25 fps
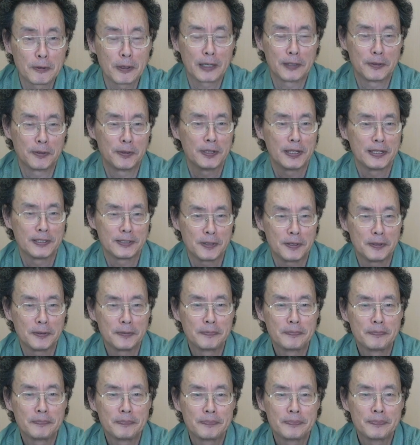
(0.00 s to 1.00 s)
か、どうでしょ
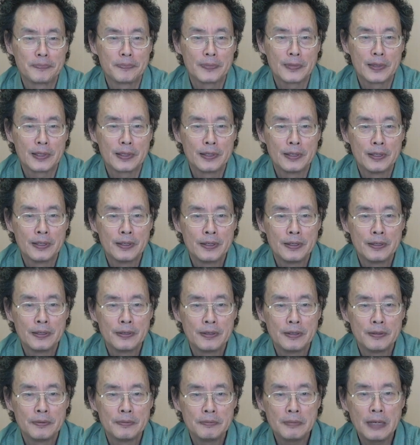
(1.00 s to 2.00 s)

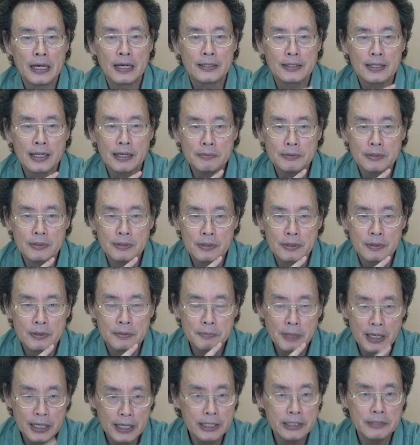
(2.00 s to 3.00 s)
う。まあ多分
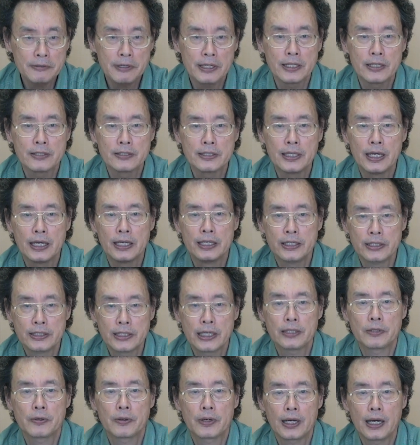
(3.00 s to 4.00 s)
まれにはですね、医
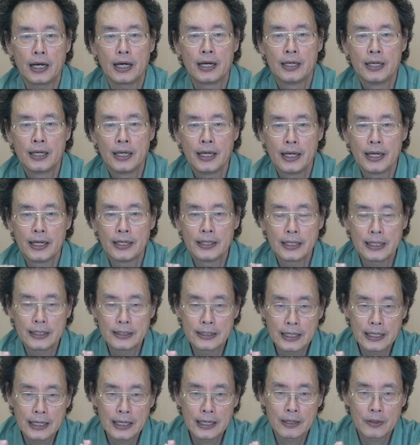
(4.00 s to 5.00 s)
者とか、えー、
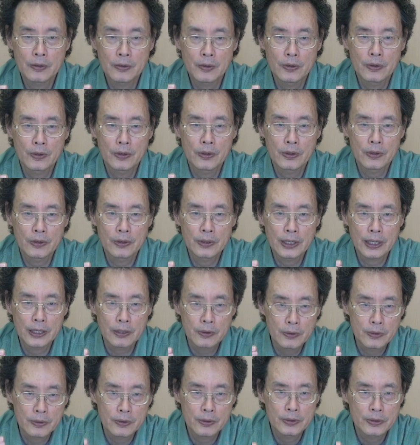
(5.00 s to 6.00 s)
何かこう学
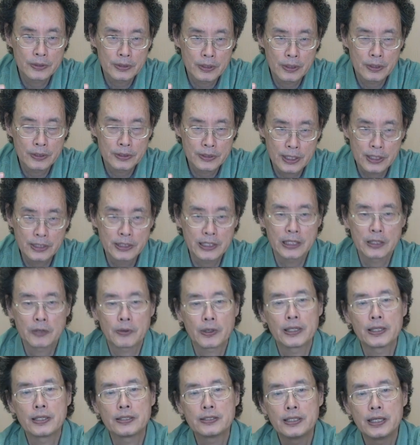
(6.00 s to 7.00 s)
校の先生と
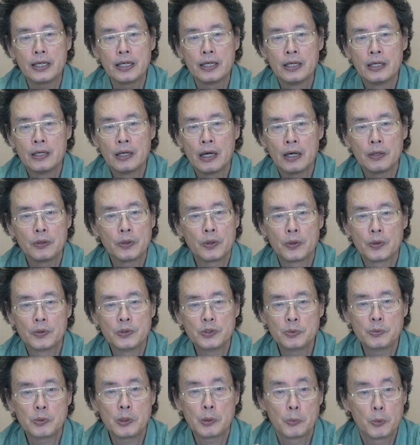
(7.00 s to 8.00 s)
かですね、あの
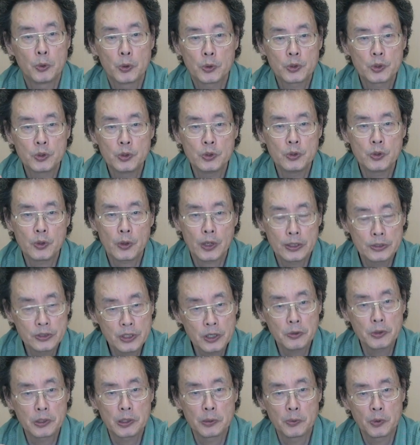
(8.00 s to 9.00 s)
自分はもう給料が
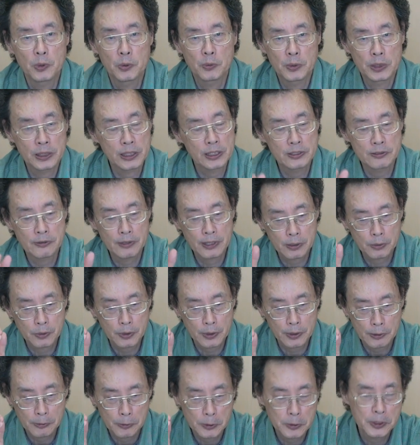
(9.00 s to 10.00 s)
ゼロでも私は
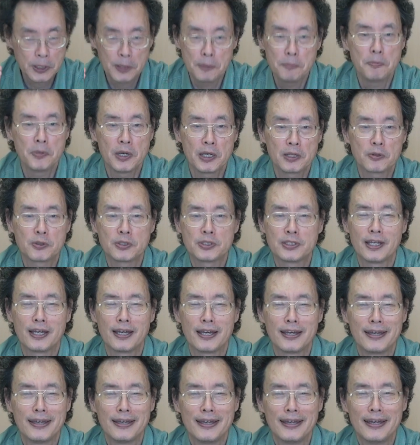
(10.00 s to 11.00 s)
これを天命とし
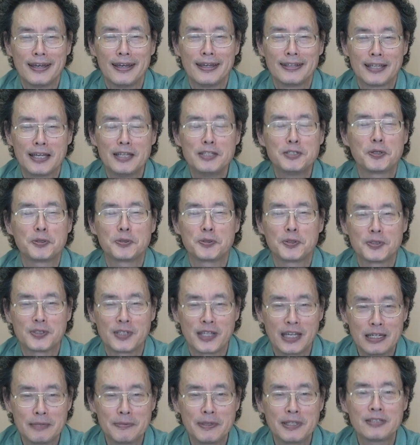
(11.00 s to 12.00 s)
て、えー、転職とし
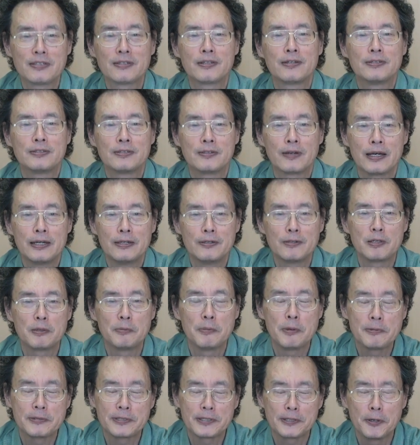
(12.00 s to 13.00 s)
てやりますっていう人がいると
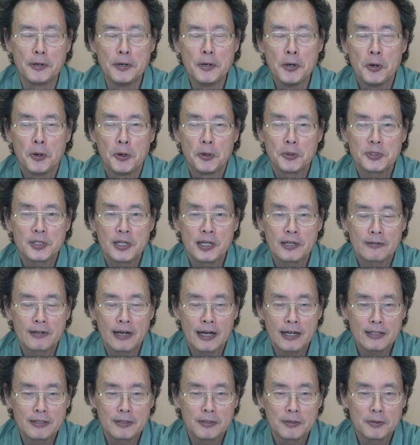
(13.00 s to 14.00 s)
思いますけど、おそら
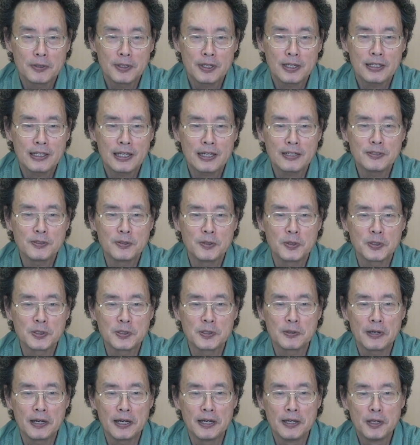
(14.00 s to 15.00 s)
く圧倒的多数の
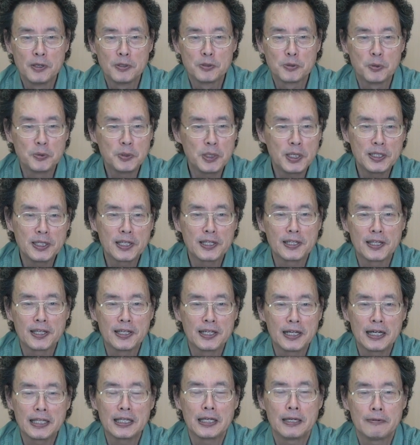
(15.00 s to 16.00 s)
人はそんなんだったら
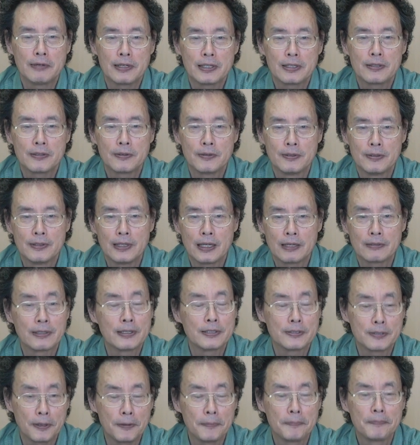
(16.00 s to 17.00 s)
いかないわというふうになるで
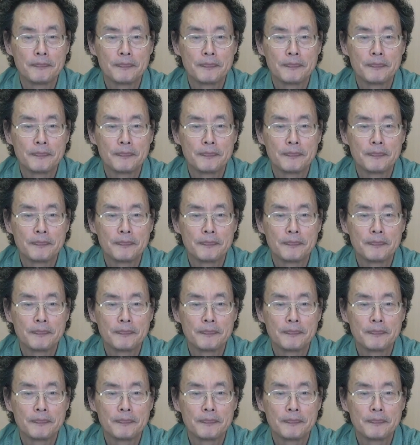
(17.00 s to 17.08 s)
しょう。